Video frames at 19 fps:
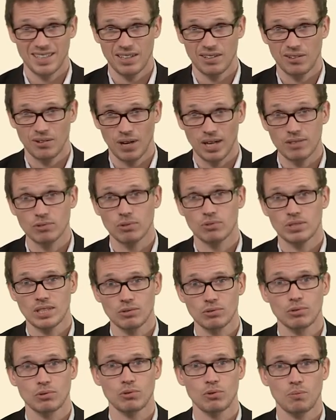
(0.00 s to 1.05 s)
euh, incendie et
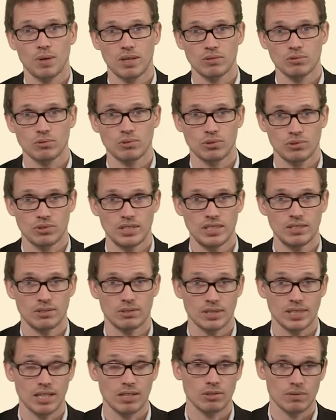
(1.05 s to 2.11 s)
secours, pardon, le SDIS
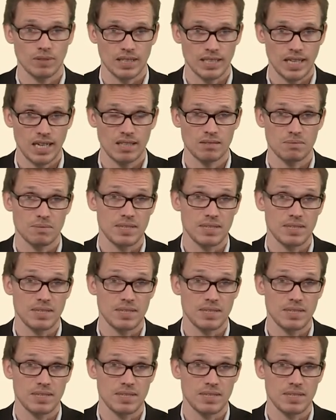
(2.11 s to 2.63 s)
84,